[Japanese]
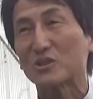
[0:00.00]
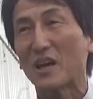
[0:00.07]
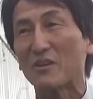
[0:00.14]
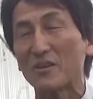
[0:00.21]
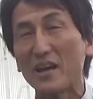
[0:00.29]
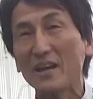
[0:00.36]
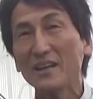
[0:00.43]

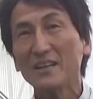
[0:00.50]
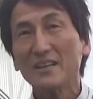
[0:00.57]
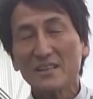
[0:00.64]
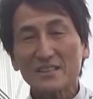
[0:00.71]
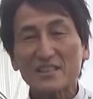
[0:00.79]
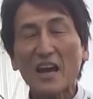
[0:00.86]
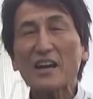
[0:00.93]
態のね
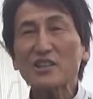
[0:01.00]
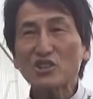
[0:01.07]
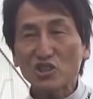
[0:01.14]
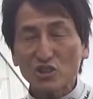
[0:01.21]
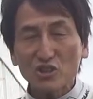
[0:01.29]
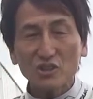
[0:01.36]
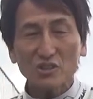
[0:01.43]
最
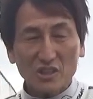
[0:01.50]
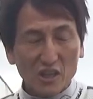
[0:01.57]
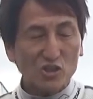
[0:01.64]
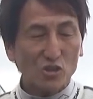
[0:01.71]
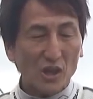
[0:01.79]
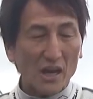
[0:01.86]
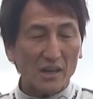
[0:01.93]
終
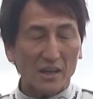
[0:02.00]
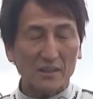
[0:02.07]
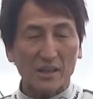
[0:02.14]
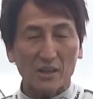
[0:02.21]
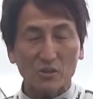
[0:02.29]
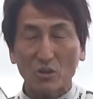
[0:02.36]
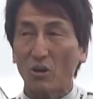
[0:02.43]
テスト段階
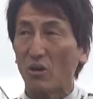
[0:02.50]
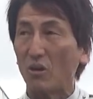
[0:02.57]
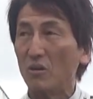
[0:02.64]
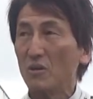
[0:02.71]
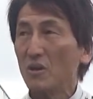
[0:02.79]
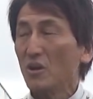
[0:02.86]
だけど